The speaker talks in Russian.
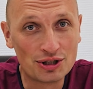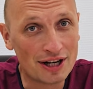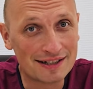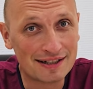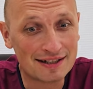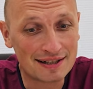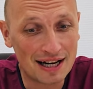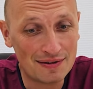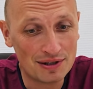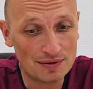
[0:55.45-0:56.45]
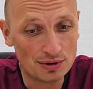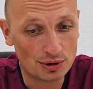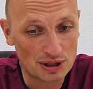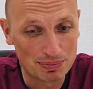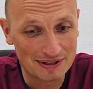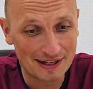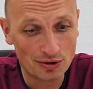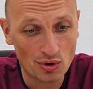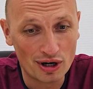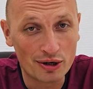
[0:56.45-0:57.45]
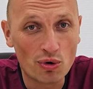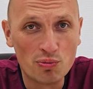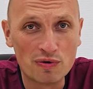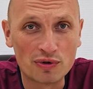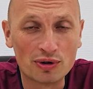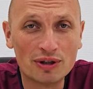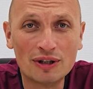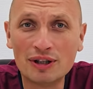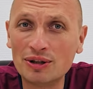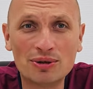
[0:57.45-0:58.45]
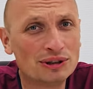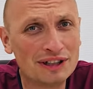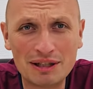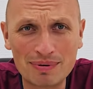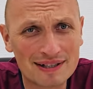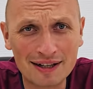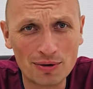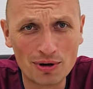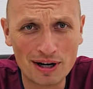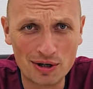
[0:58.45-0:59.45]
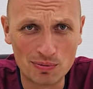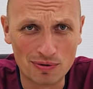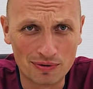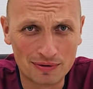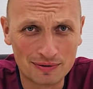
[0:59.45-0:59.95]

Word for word: Часто их сравнивают с босоногой обувью, но это не босоногая обувь.